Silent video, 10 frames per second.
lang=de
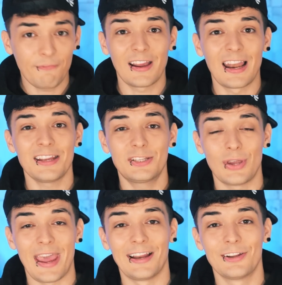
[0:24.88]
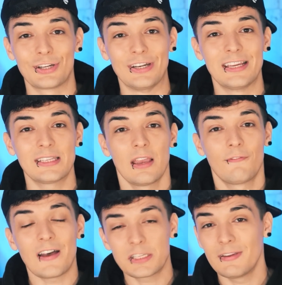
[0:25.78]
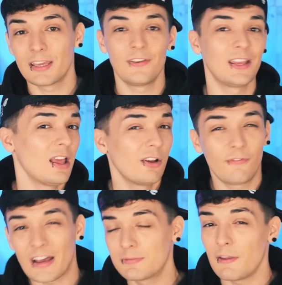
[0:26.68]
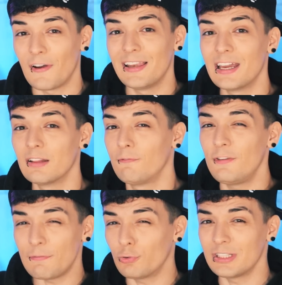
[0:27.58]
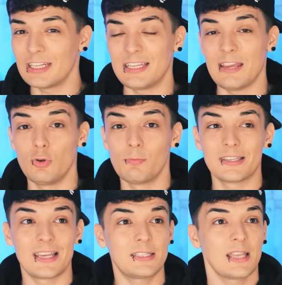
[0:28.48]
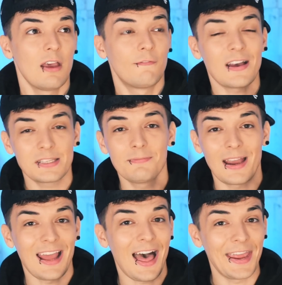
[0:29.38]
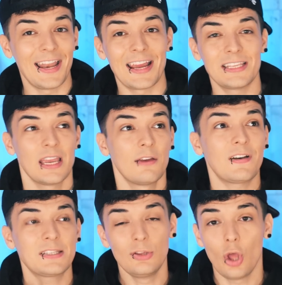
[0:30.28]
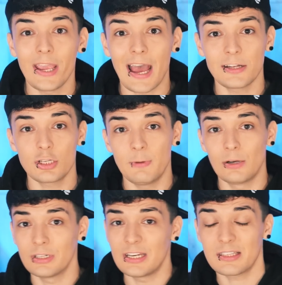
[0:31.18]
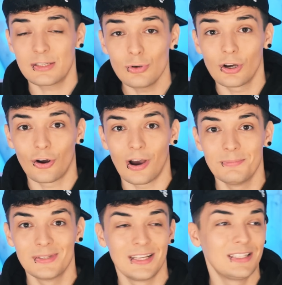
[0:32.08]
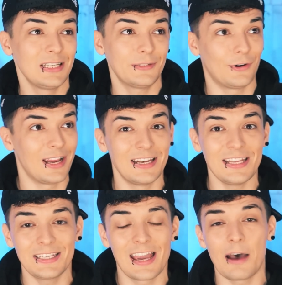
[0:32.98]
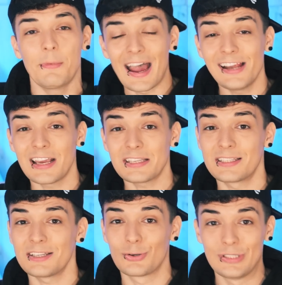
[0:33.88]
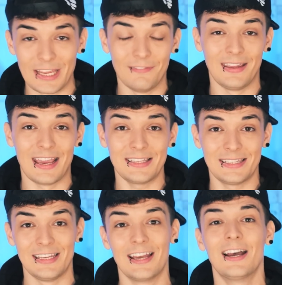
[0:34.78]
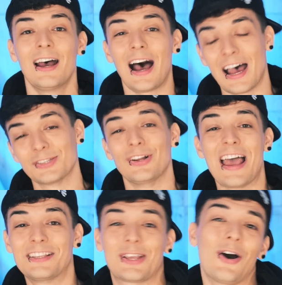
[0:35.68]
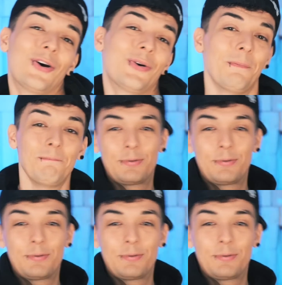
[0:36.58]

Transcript: im Vergleich zur englischen ist, was wir gewinnen, was wir verlieren, wie wurden die Themen übersetzt, was sind meine Highlights, was sind neue Anspielungen, die dazugekommen sind, die es vorher nicht gab, gab. All das diskutieren wir jetzt hier, also let's go.